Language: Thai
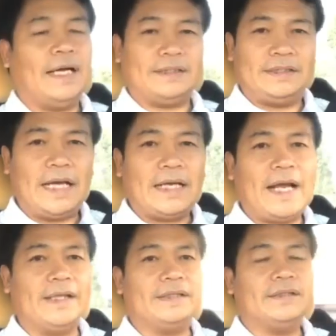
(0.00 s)
อัจฉริยะ
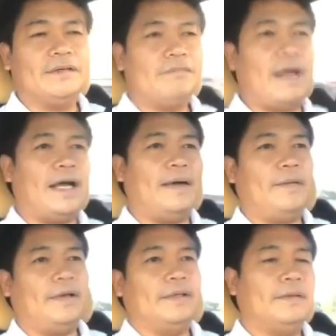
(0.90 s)
ได้ว่า
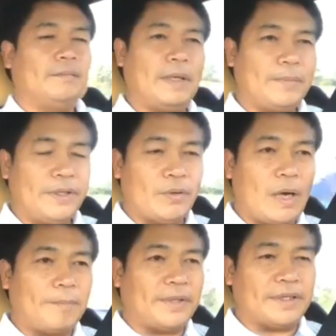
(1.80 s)
ไม่มีค
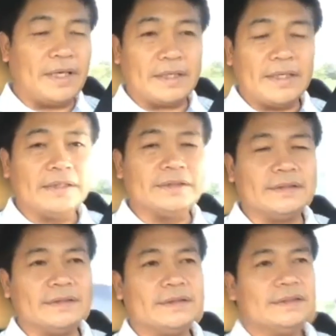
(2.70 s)
วามผิดเกิดขึ้น
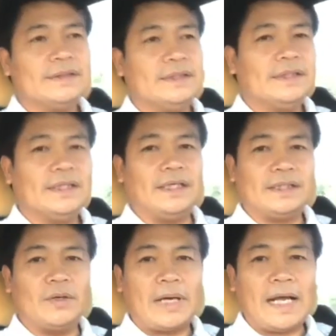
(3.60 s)
เ,
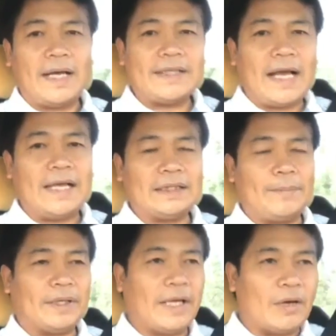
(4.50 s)
เกี่ยวทางอาญาแต่
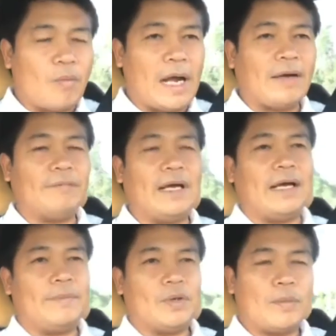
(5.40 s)
ไปแจ้งความว่า
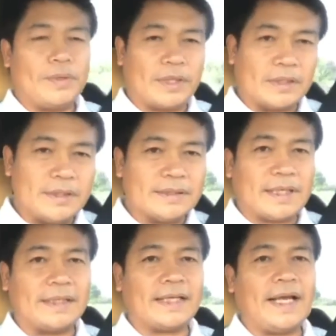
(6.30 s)
มีความผิดเกิดขึ้น
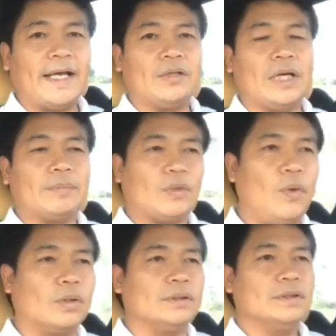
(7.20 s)
กันแกล้งให้ต้องรับโท
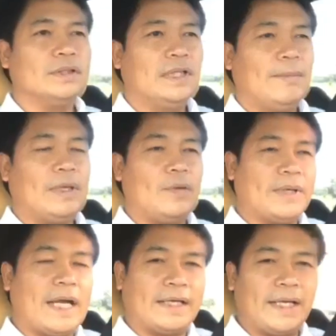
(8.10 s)
ษมันก็
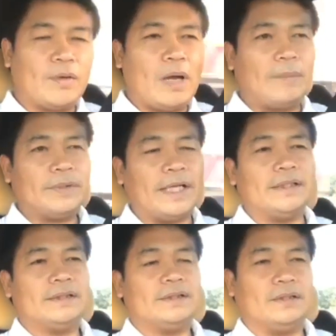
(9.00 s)
เป็นการแจ้งความเท็จ
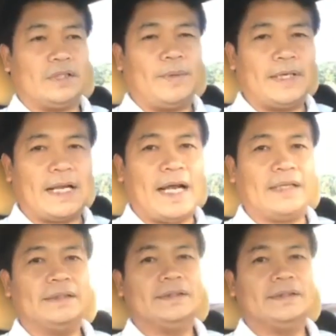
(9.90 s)
ต่อเจ้าพนักงาน